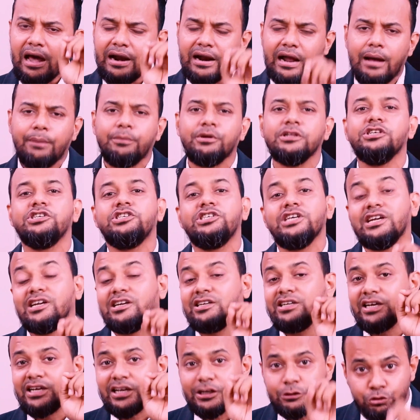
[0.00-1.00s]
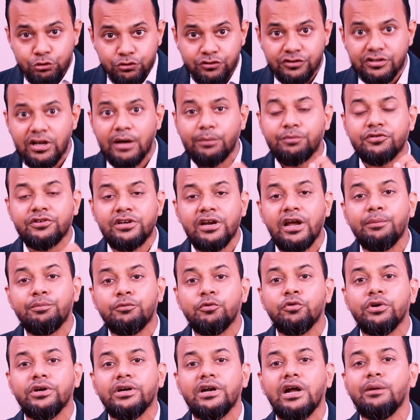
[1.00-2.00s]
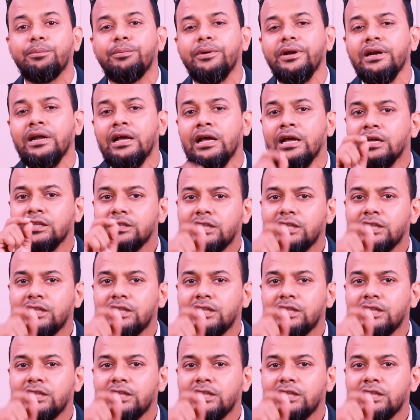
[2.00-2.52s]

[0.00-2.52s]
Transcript: আর আমাদের চ্যানেলটাকে একটু সাবস্ক্রাইব করে রাখবেন